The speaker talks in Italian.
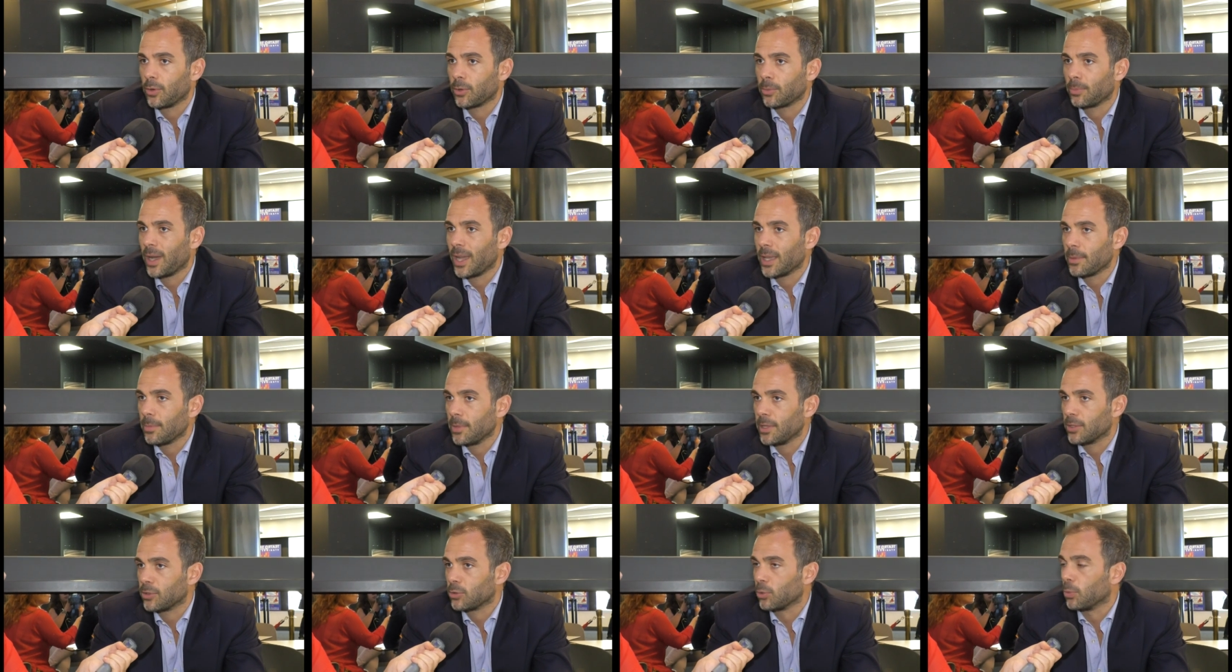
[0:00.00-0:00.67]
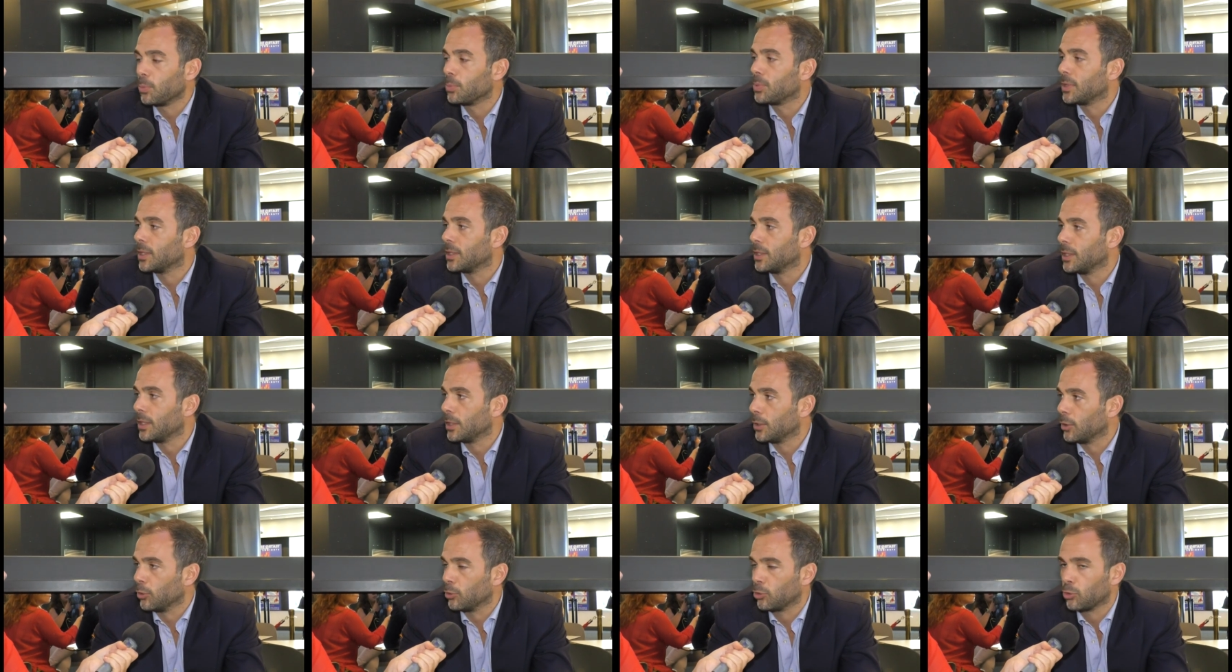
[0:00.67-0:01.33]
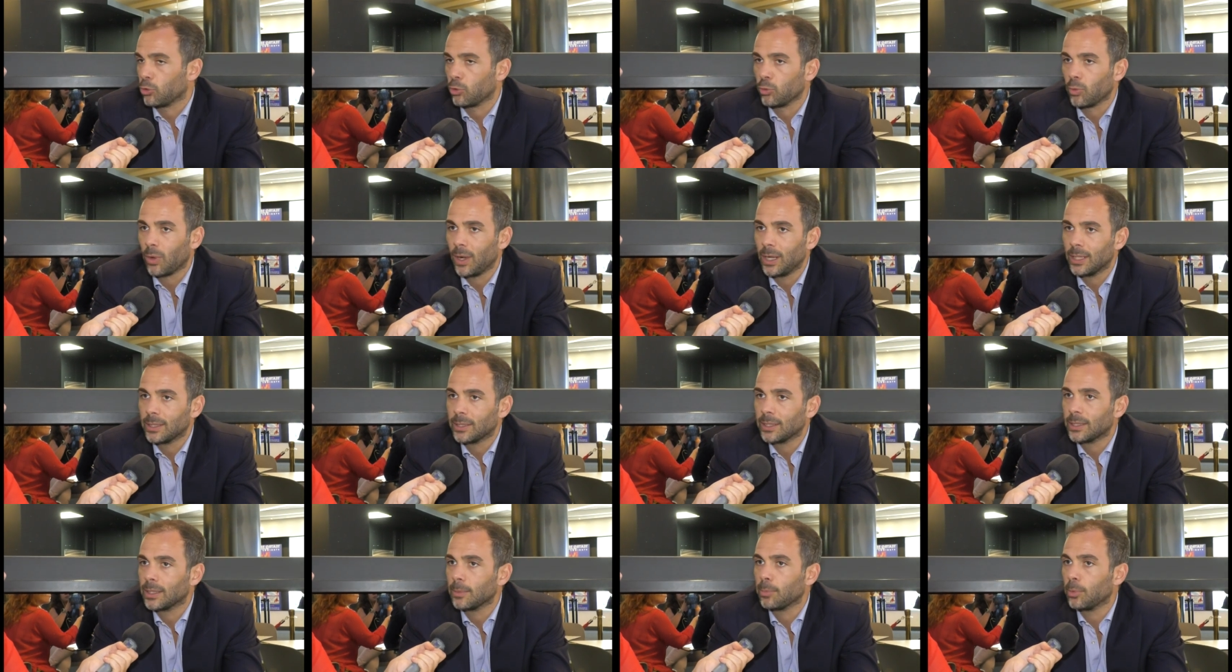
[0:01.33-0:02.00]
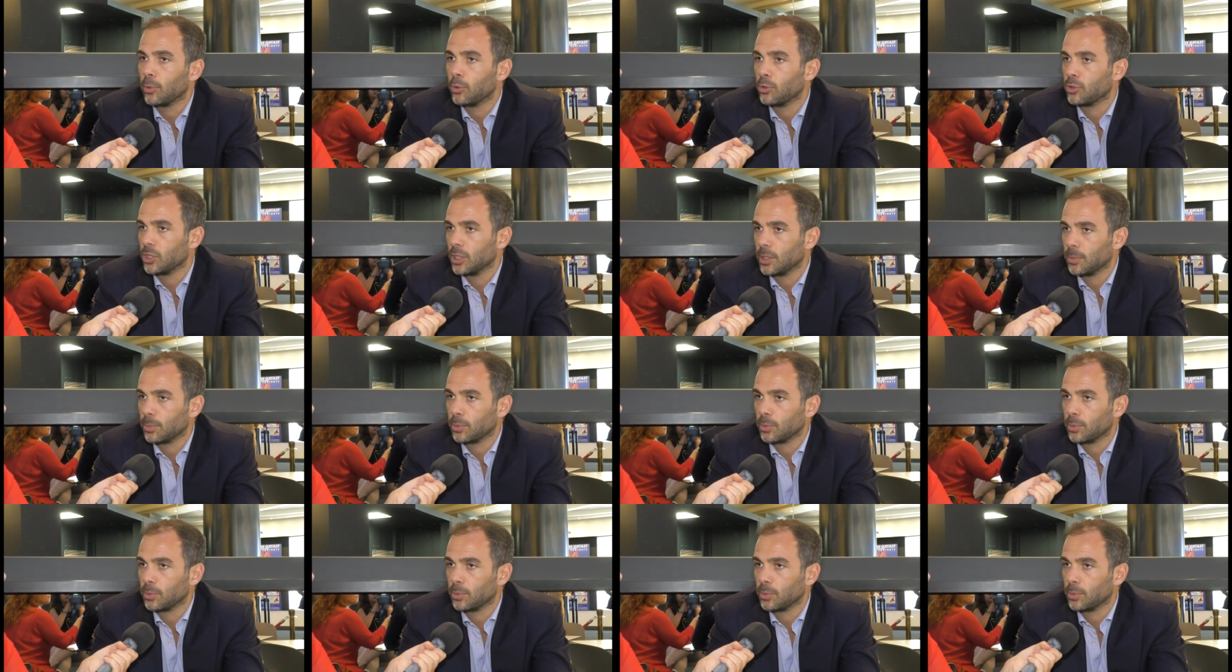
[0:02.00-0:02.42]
ormai messo un piedino su altre tipologie